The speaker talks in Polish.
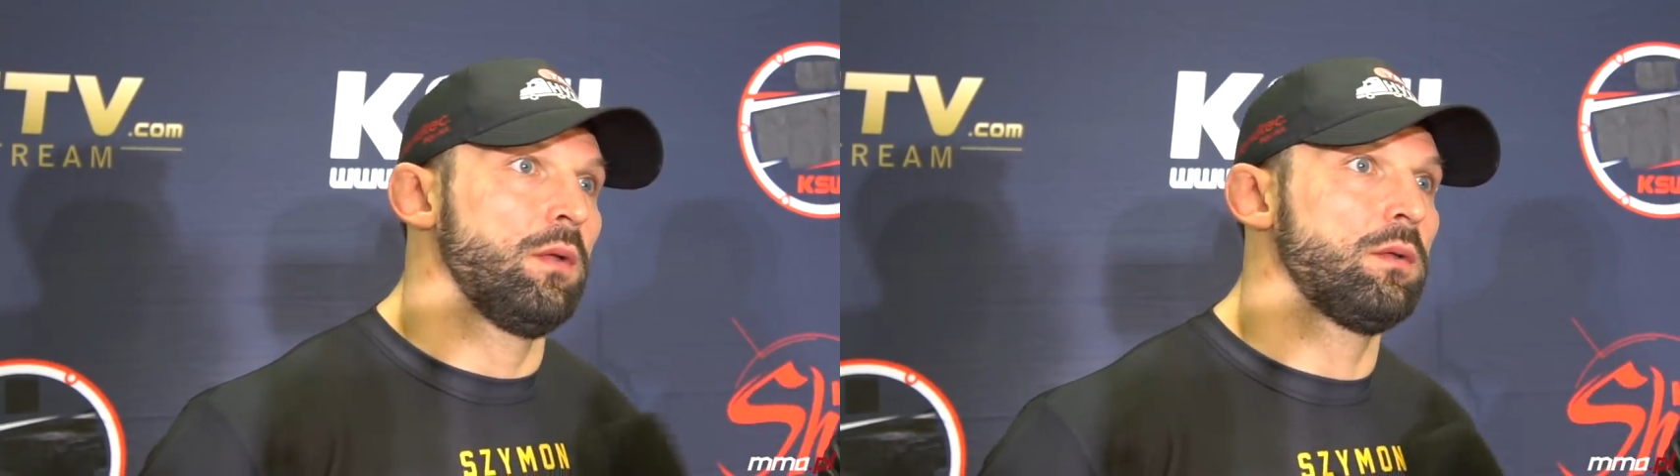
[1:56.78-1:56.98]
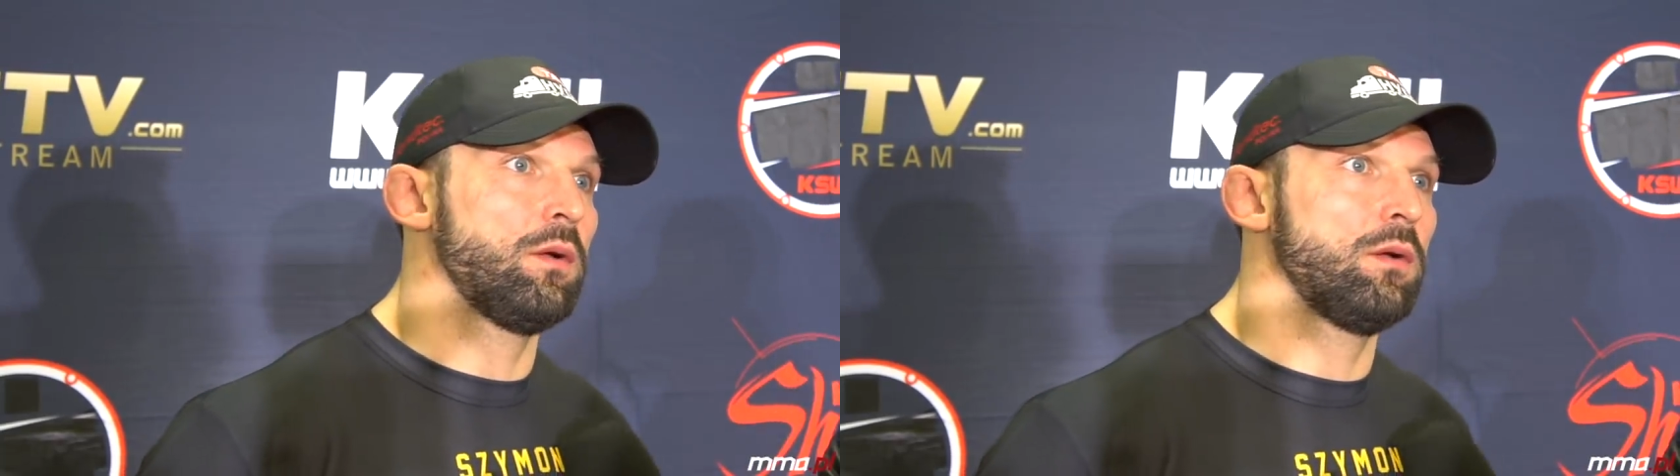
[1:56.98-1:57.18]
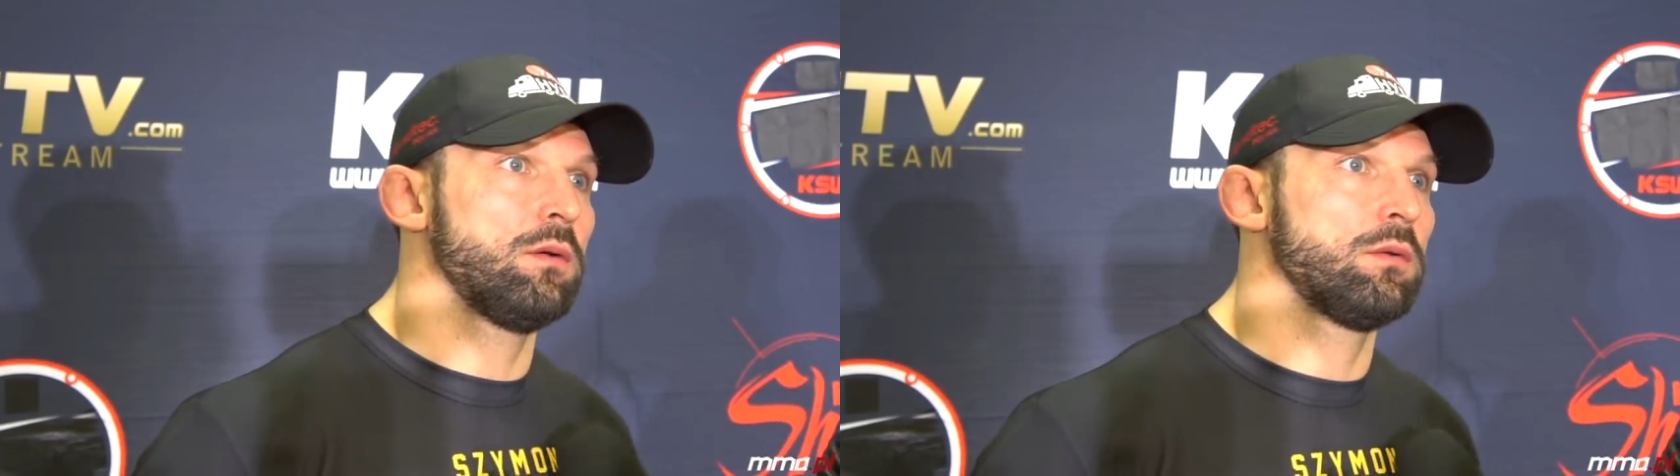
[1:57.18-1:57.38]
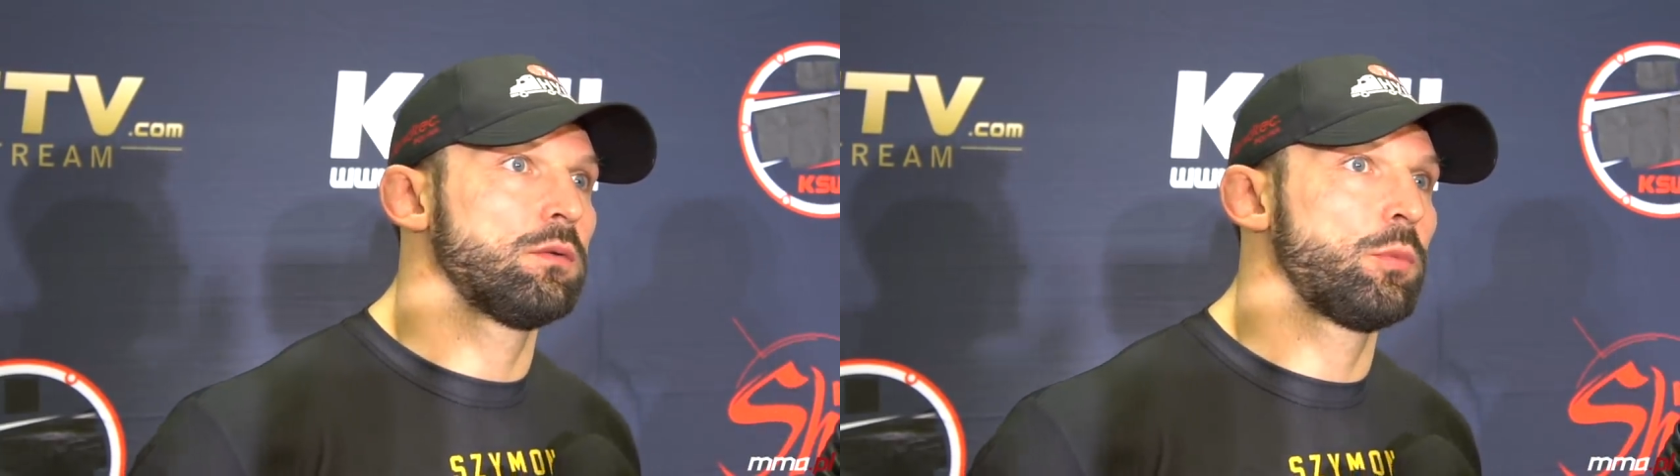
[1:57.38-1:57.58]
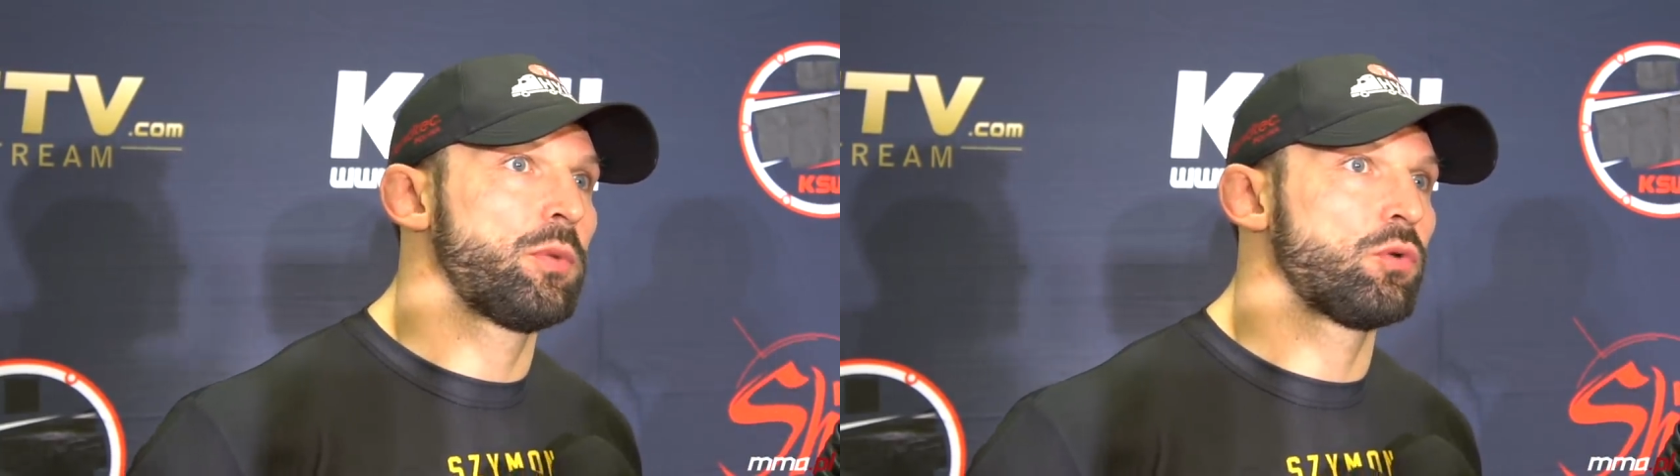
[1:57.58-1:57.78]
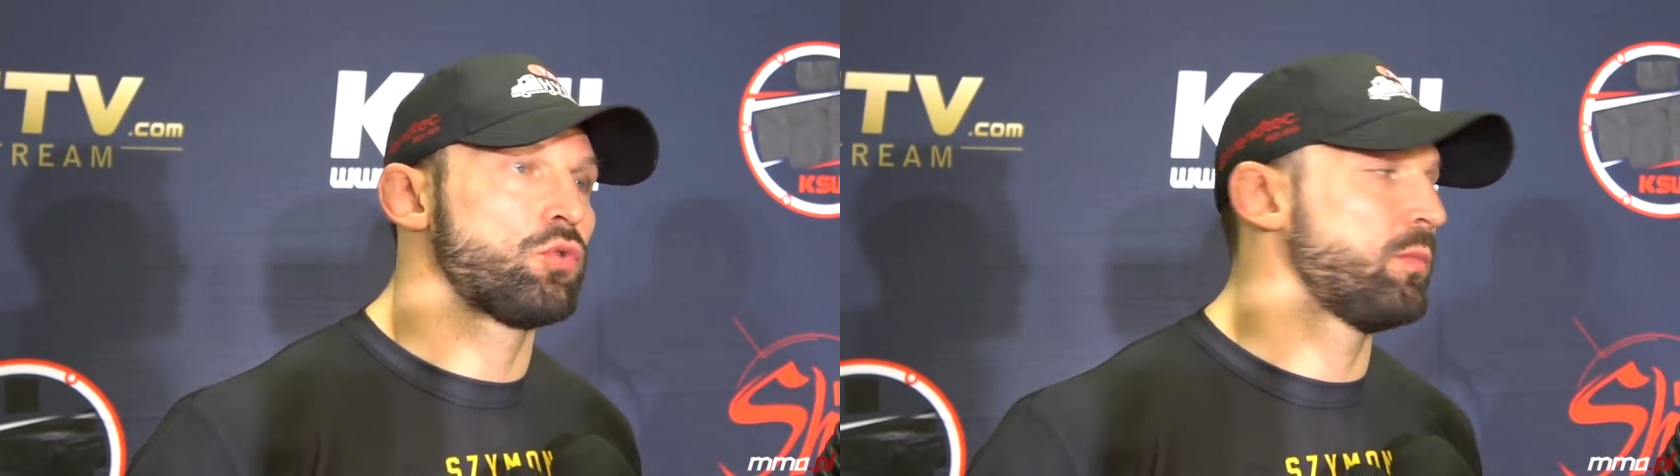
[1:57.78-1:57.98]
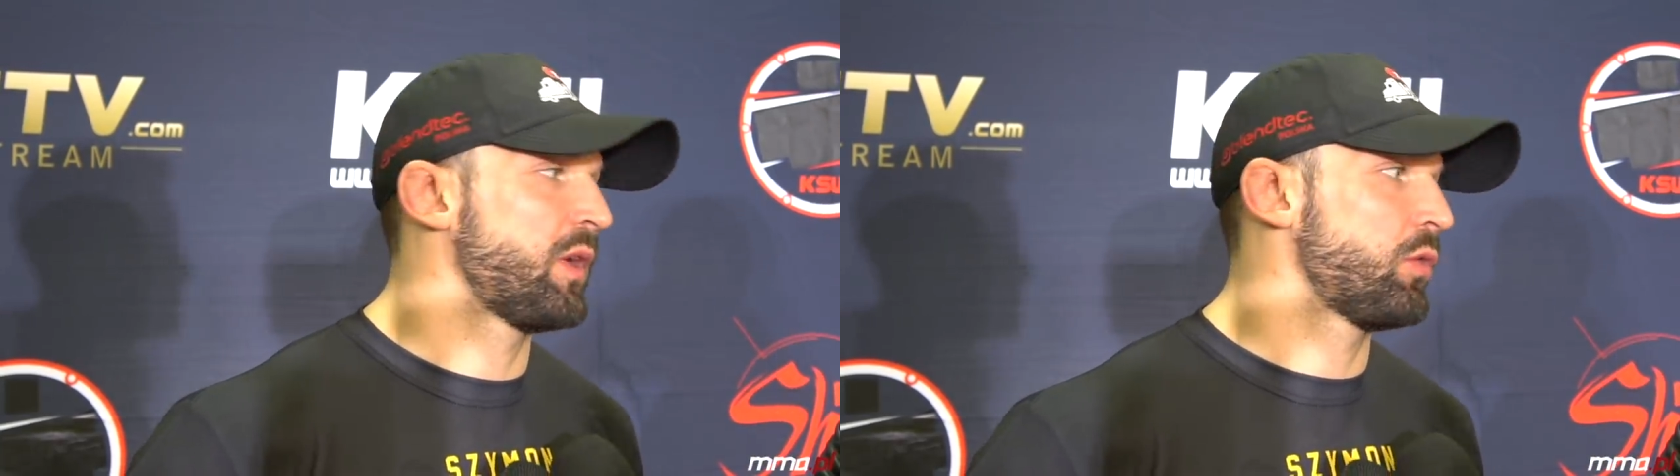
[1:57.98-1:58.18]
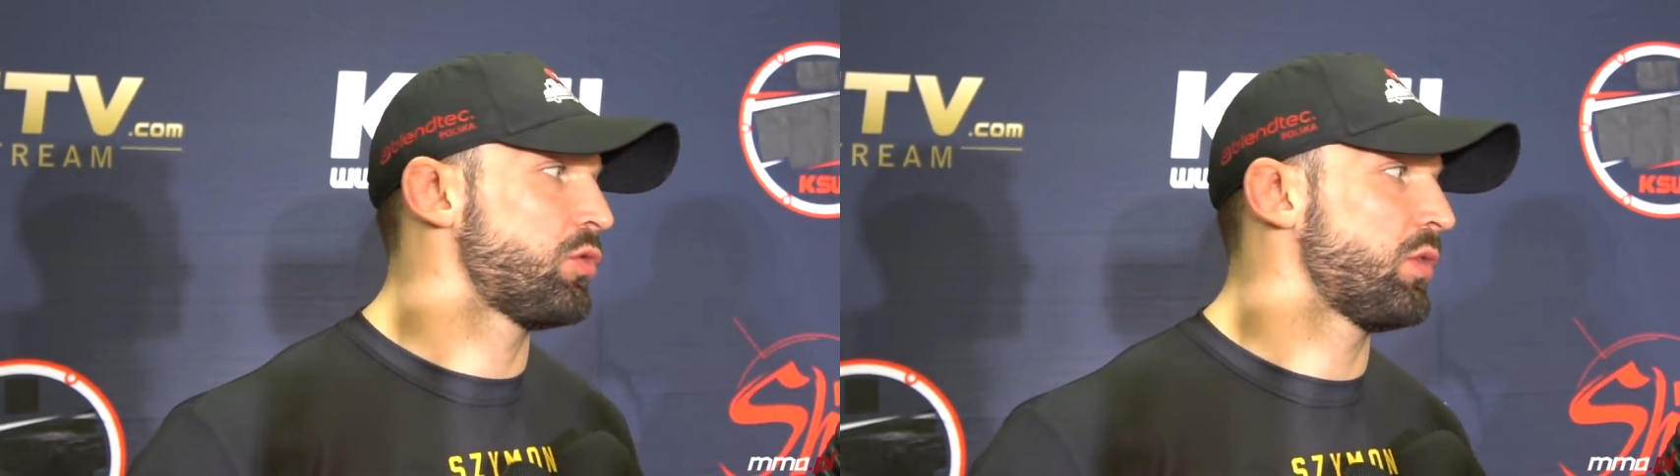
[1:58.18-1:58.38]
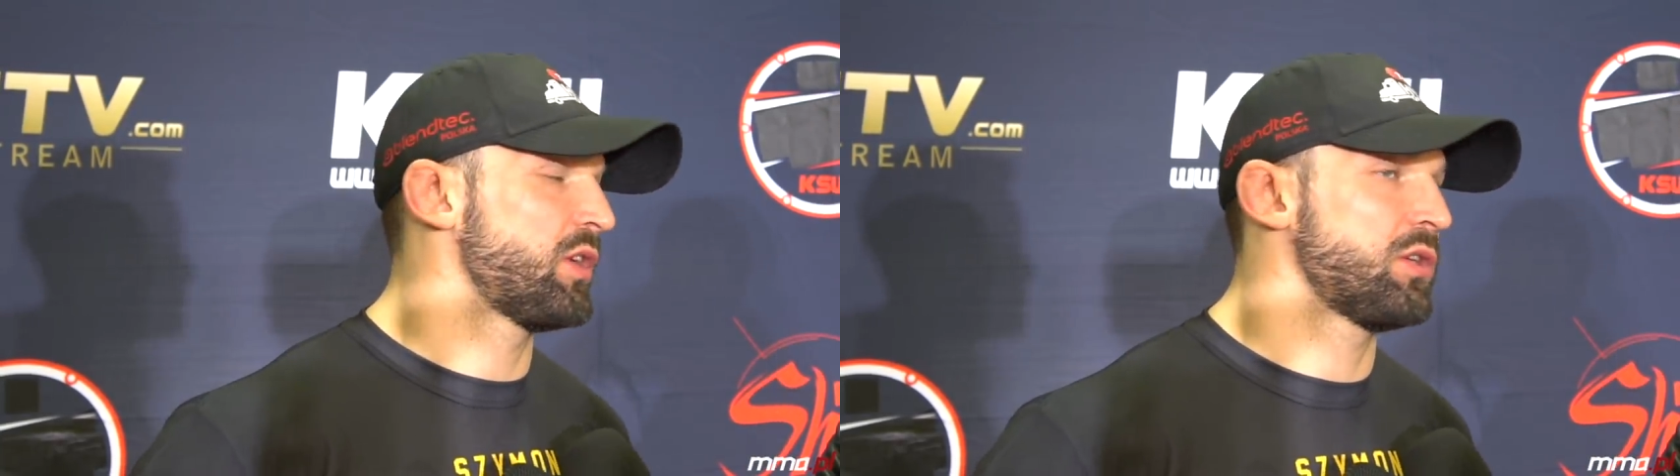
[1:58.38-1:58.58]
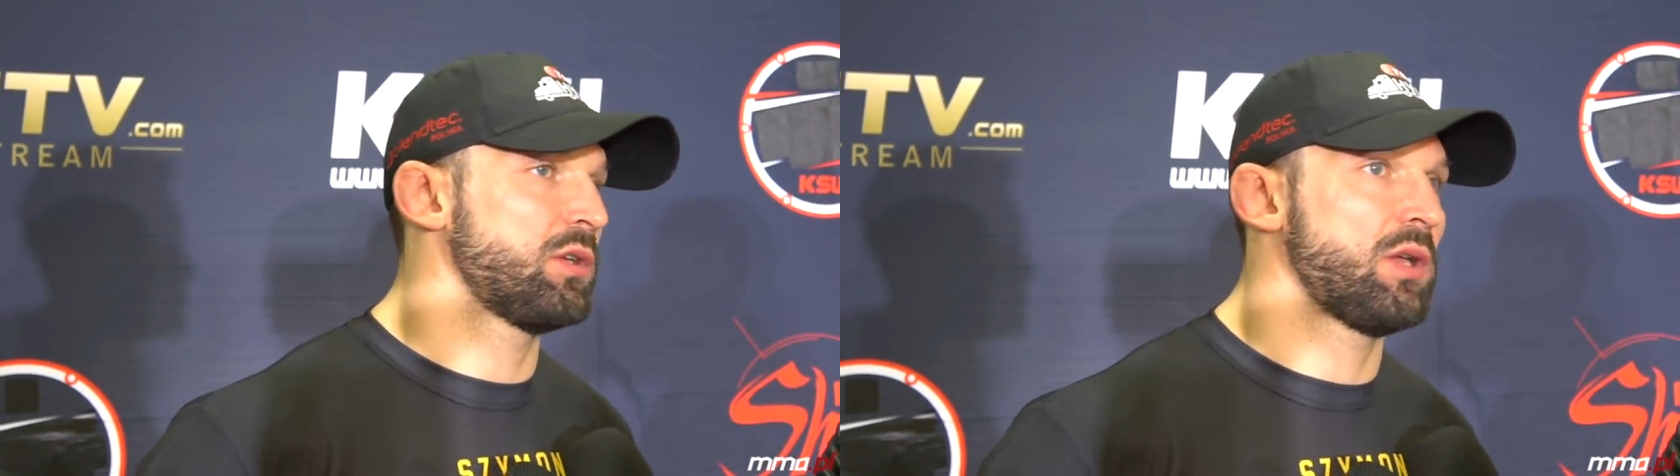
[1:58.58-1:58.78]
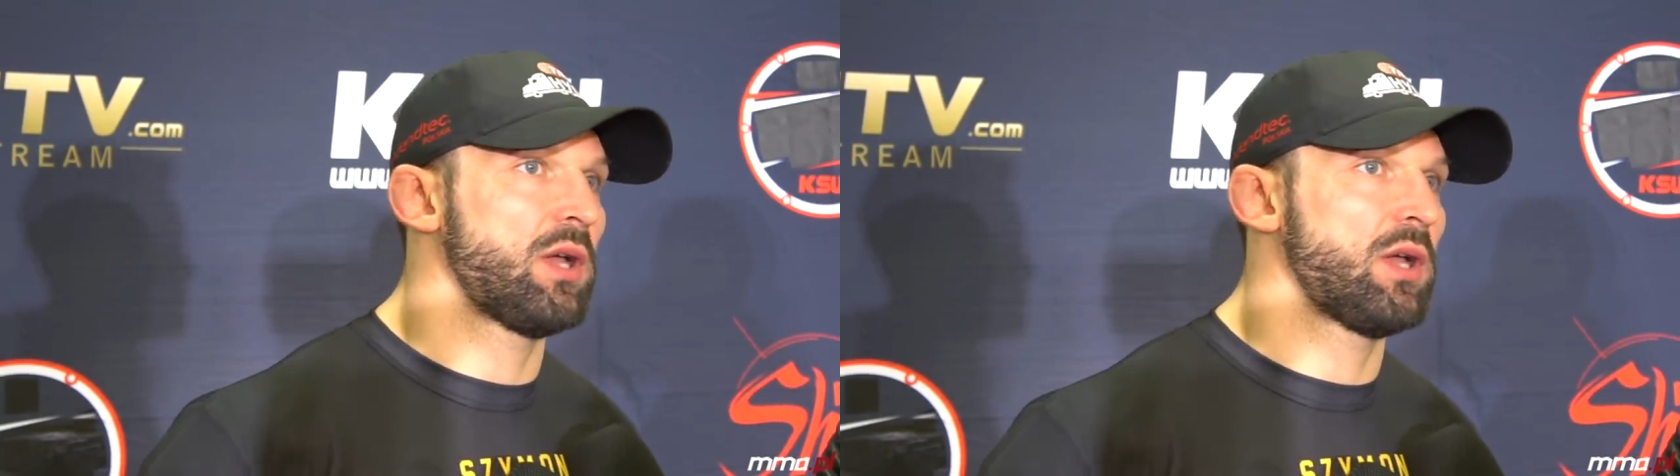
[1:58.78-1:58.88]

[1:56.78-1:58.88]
To dopiero siódmego się okaże.